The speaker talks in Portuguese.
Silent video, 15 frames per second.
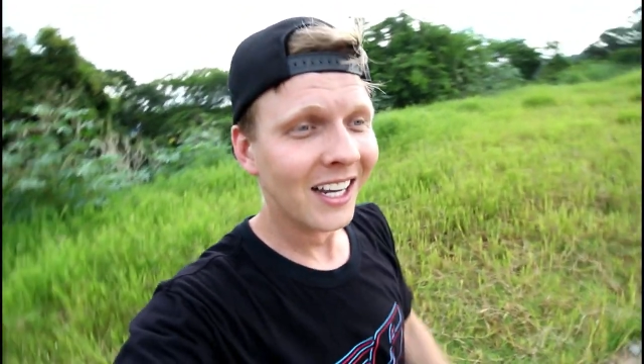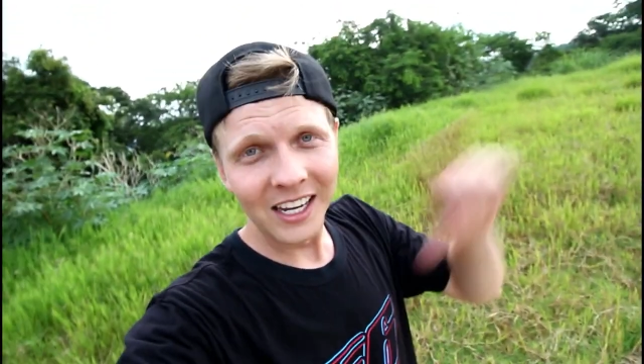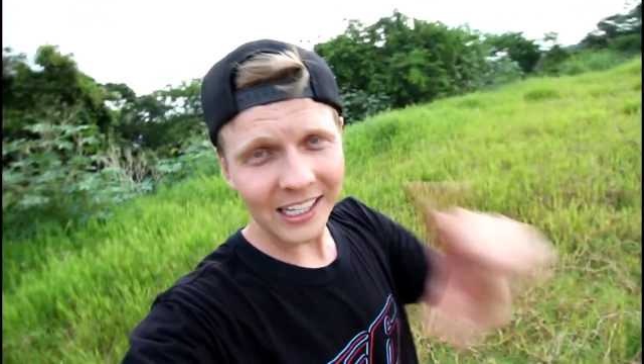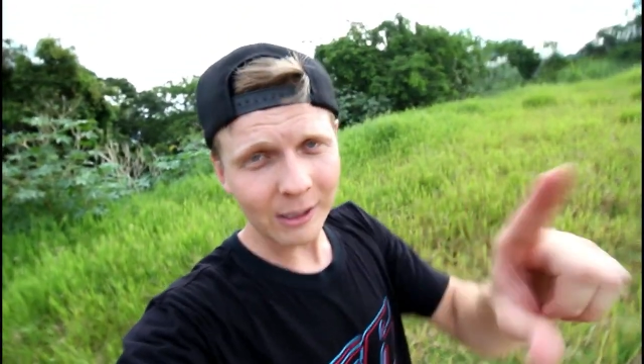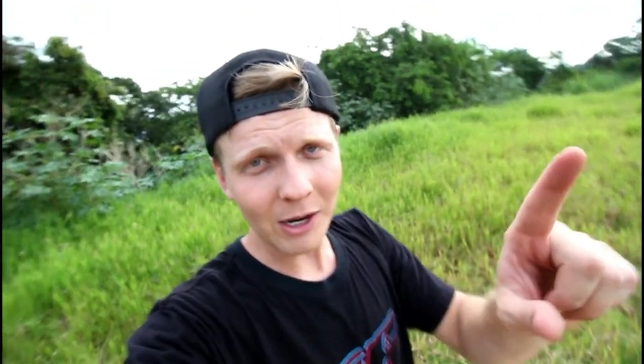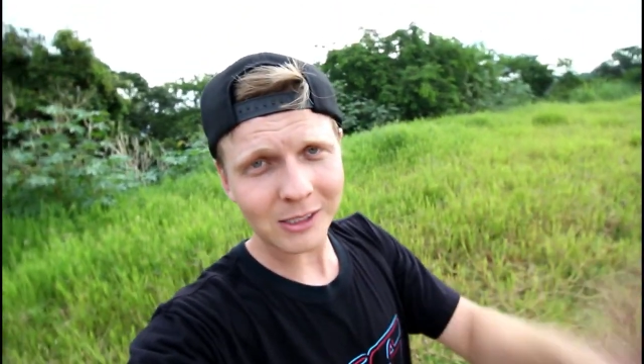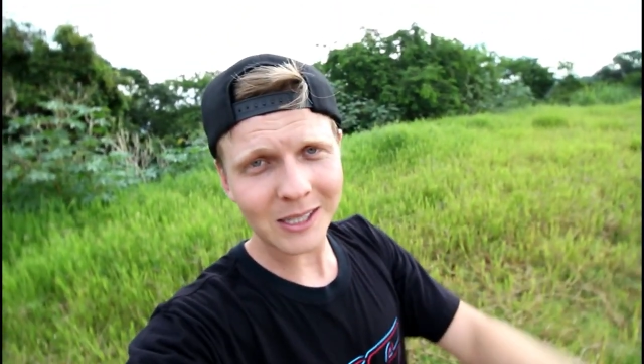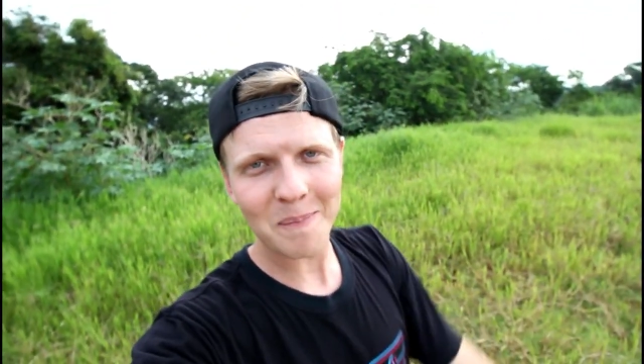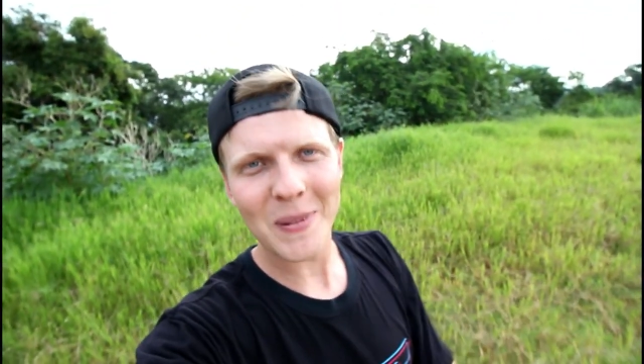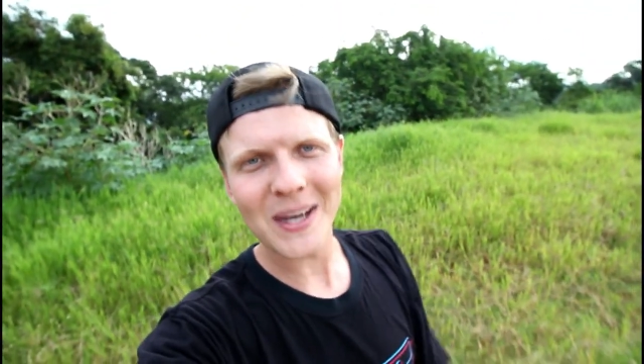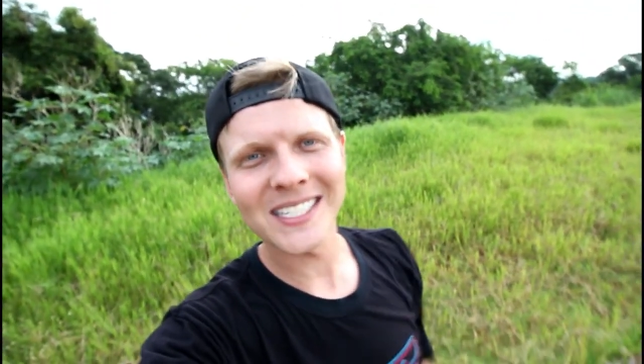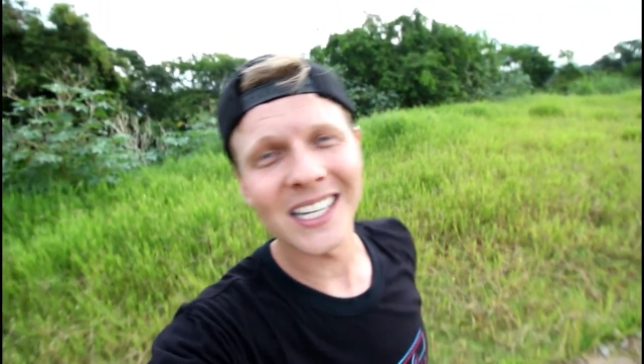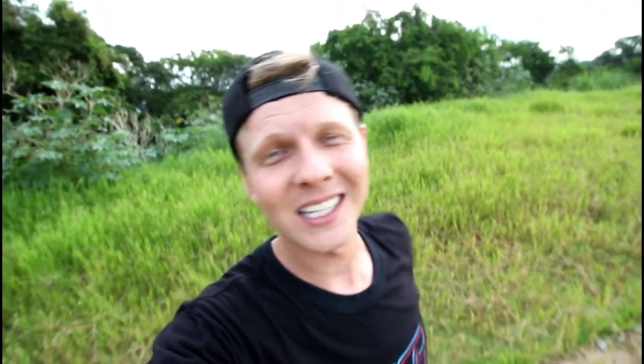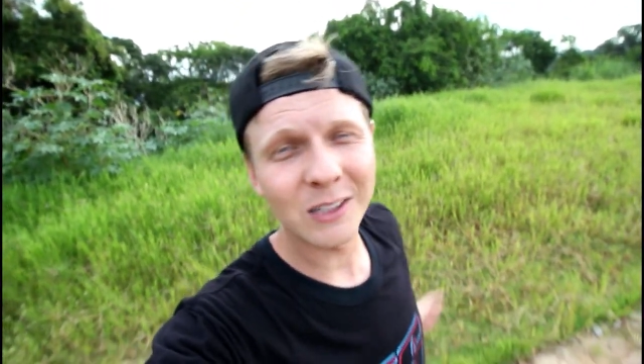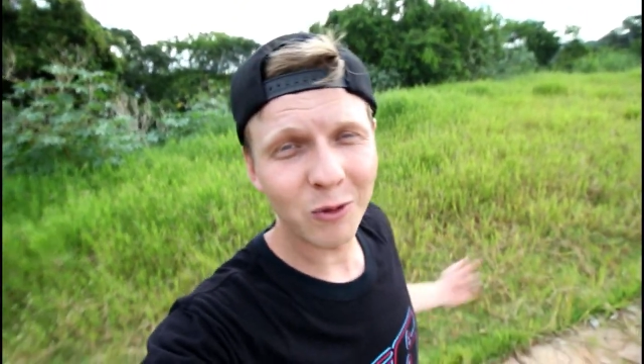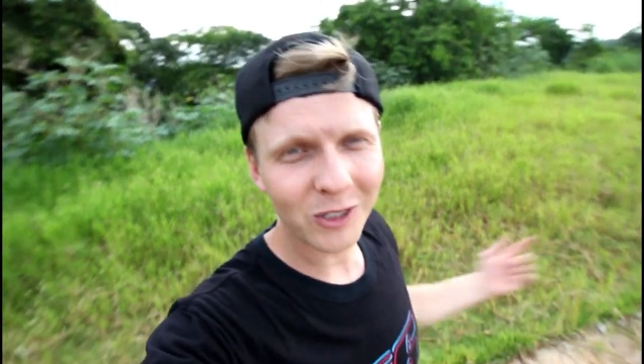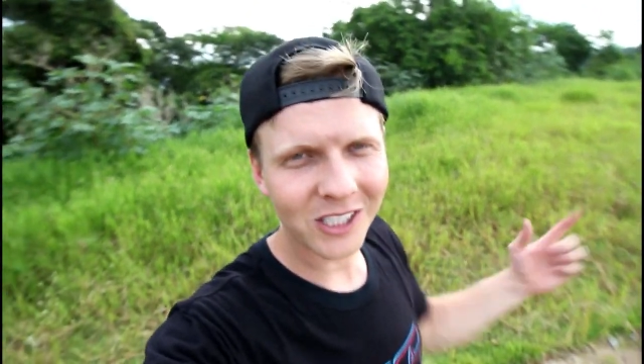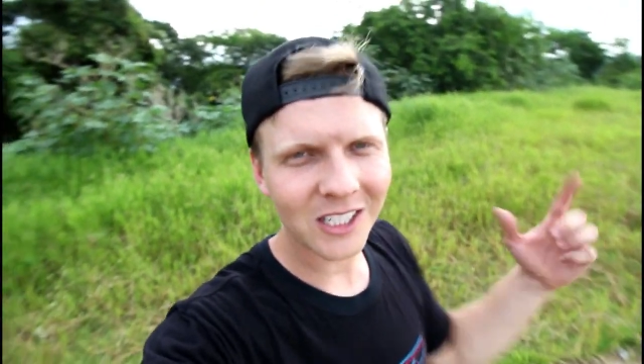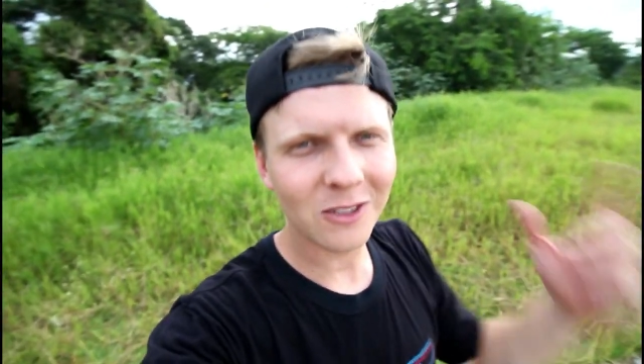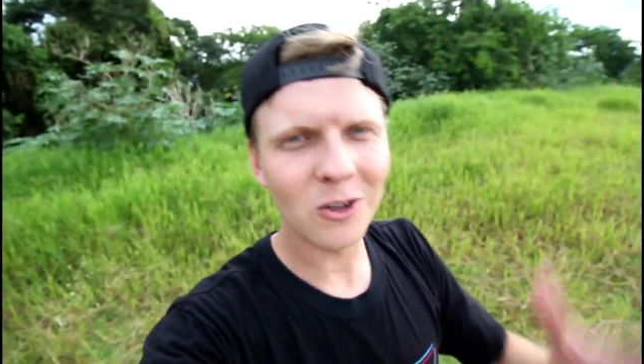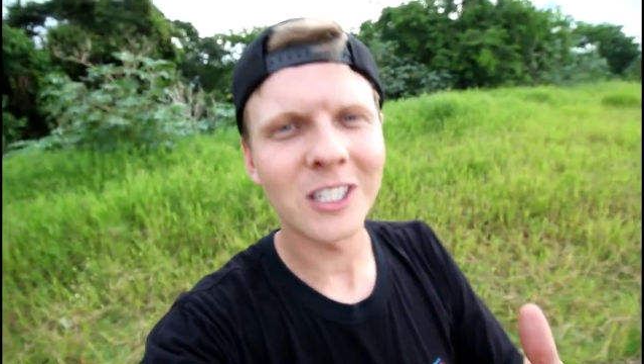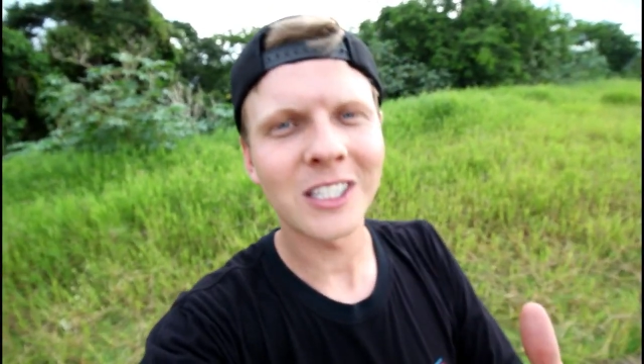Então é isso, rapaziada. Se
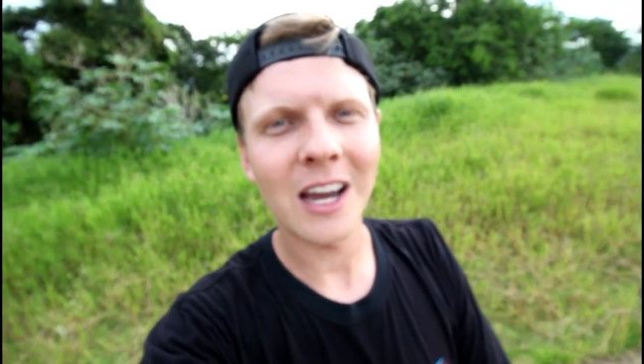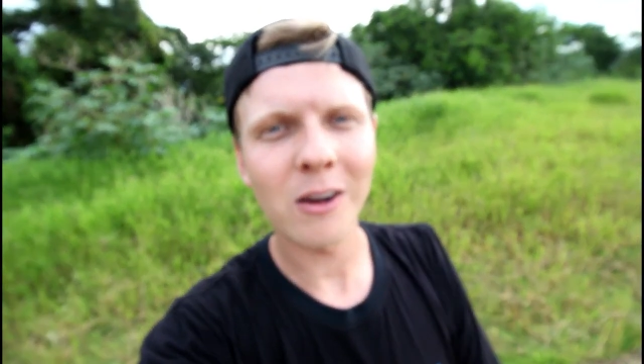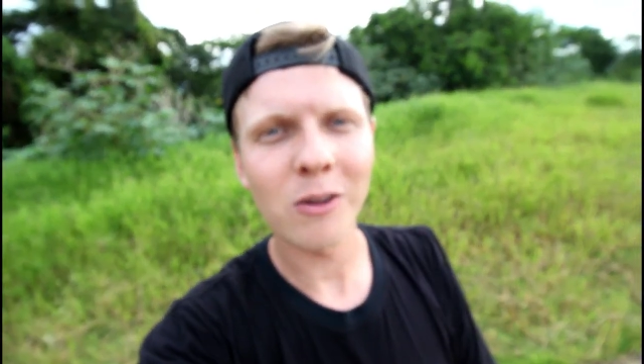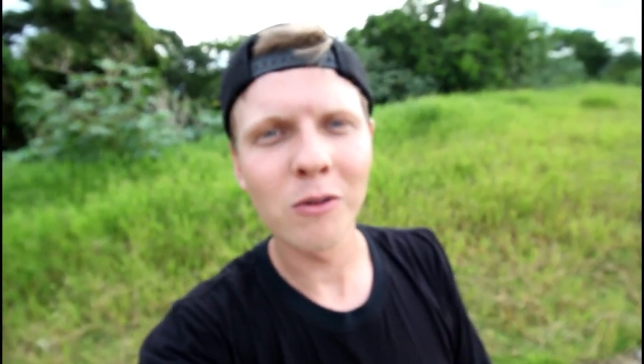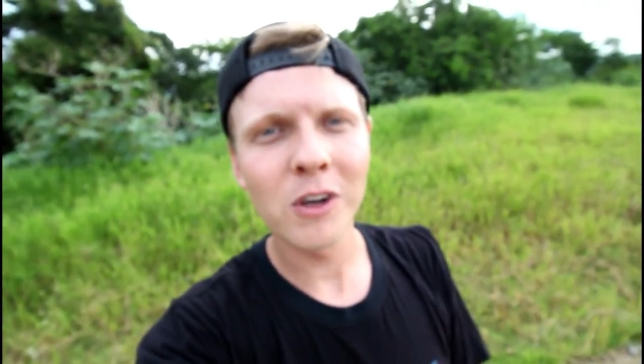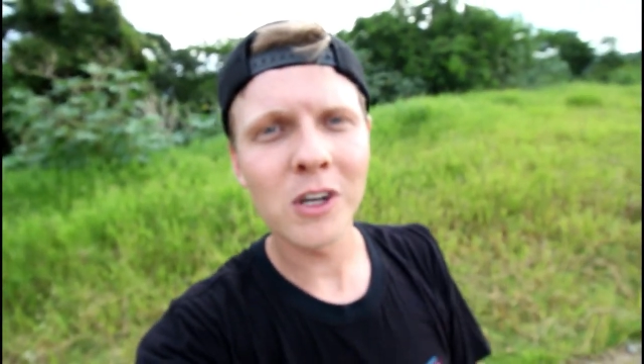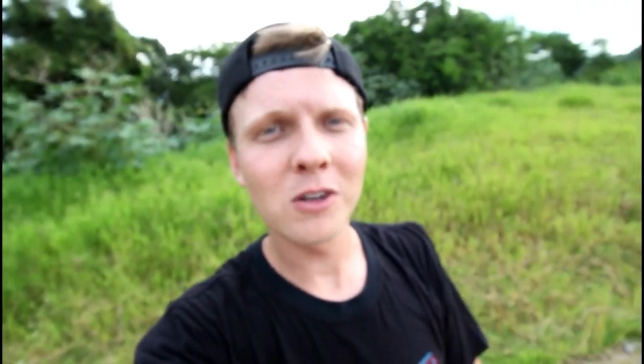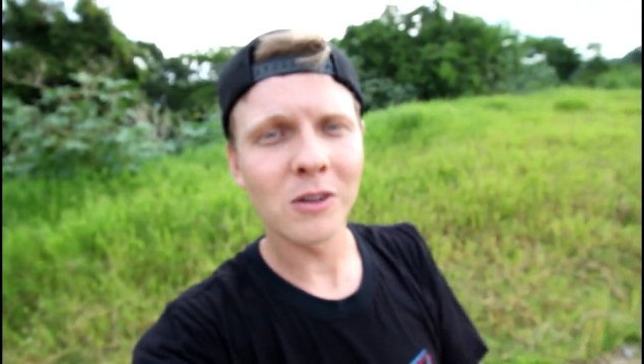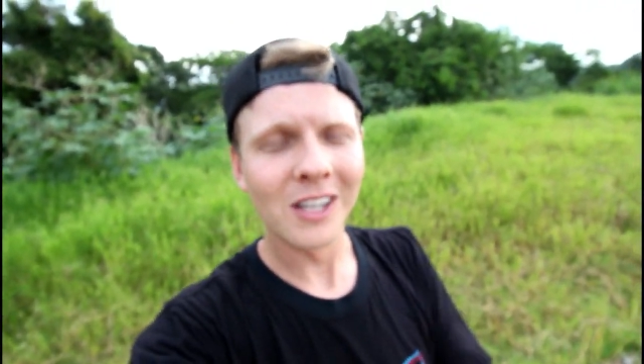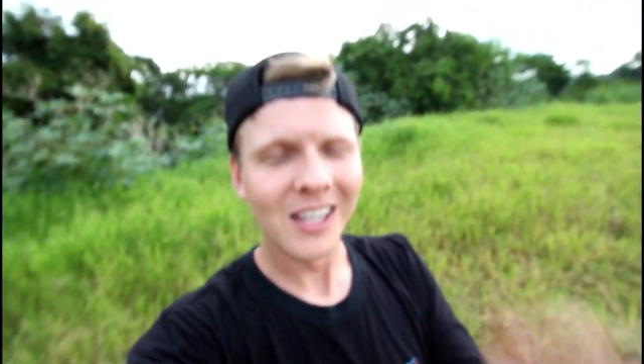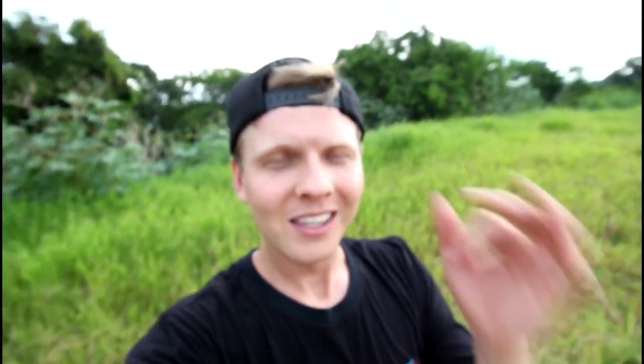vocês gostaram do vídeo,